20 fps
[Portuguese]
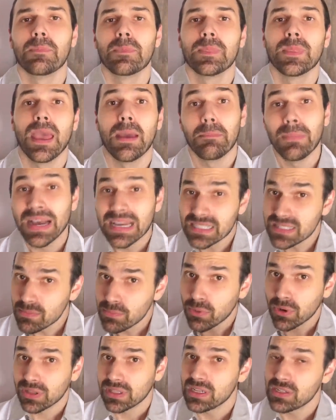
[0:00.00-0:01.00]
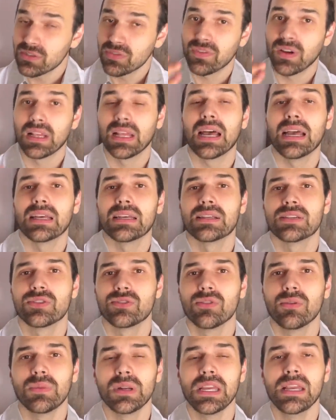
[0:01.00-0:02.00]
é mais importante falar
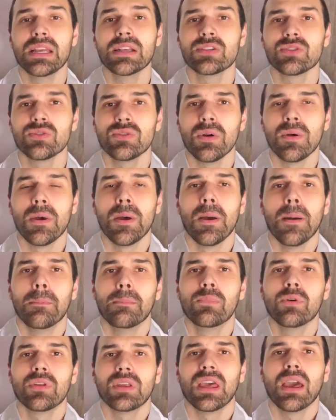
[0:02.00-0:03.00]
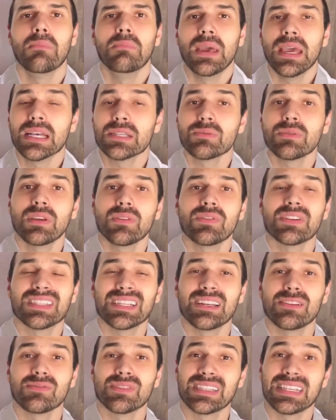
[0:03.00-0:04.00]
sobre isso? Porque mesmo que
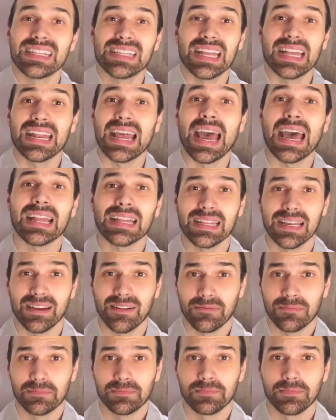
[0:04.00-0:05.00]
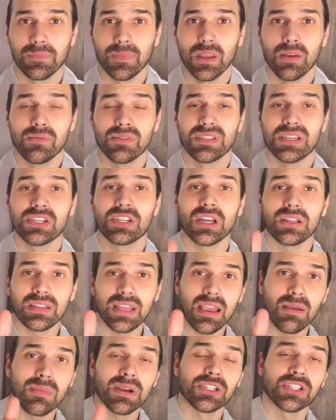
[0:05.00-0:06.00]
você não sinta nada, você já
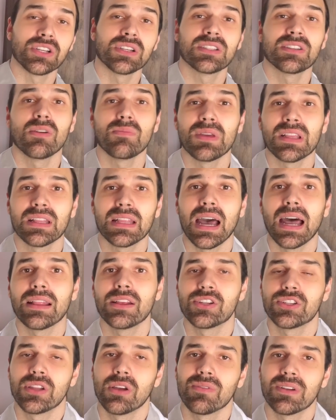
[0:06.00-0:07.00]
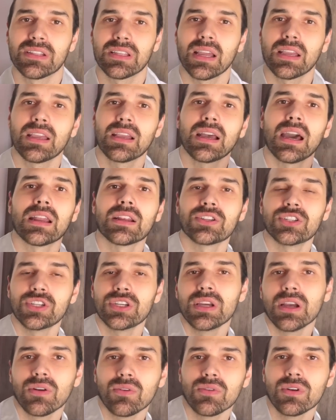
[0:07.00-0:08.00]
tem uma chance aumentada de ter um ataque
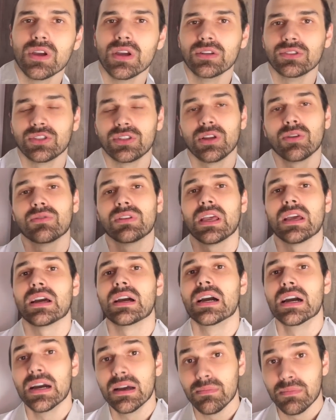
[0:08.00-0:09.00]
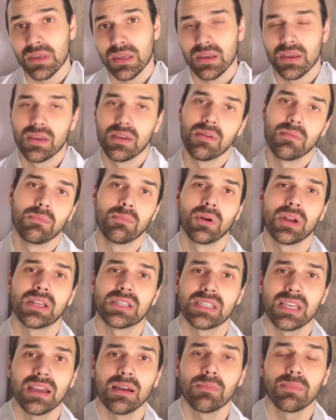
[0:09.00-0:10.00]
cardíaco, de ter um derrame, por
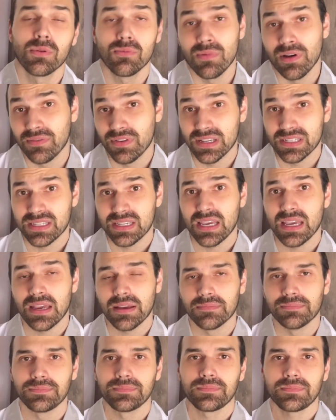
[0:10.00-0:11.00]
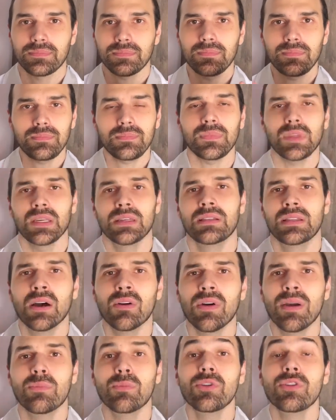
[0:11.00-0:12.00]
exemplo, um AVC.
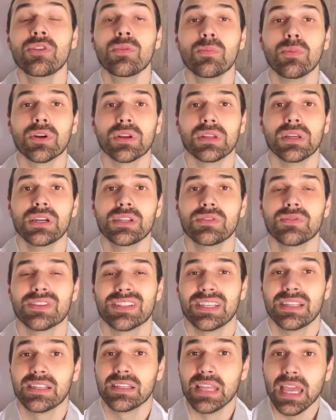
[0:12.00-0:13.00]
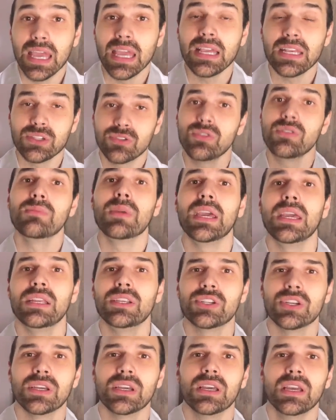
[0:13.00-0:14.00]
Então é muito importante você ter isso em
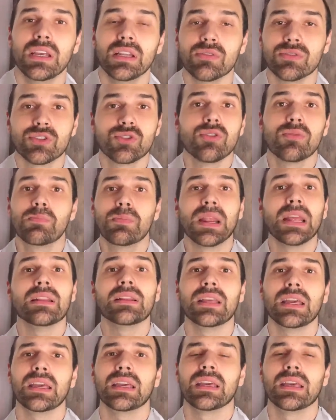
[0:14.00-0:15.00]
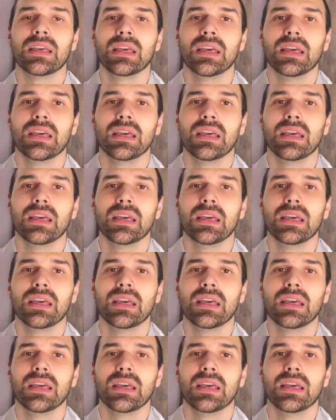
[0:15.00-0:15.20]
mente e não surpreender